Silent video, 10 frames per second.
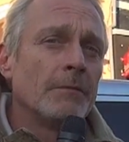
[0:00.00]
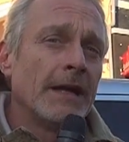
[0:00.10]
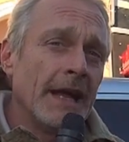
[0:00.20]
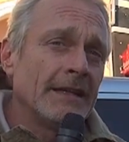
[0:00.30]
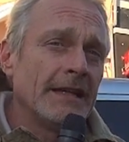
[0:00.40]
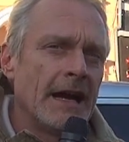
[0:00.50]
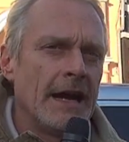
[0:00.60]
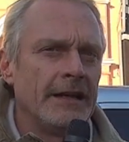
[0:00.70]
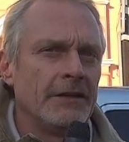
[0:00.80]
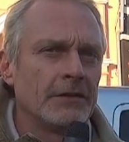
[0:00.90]
man hätte ja
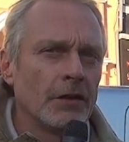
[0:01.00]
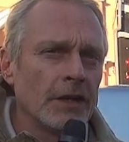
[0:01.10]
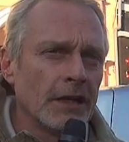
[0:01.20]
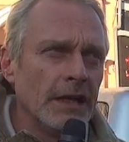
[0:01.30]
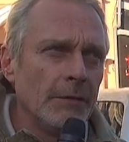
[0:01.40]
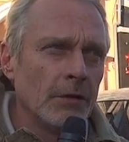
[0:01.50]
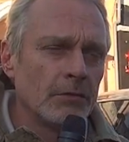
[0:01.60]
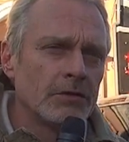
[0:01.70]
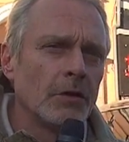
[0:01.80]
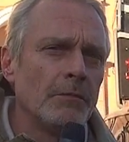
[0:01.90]
eine
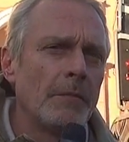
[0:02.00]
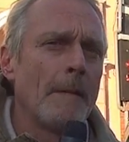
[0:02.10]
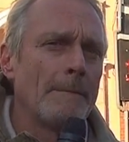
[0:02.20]
Sondergenehmigung zum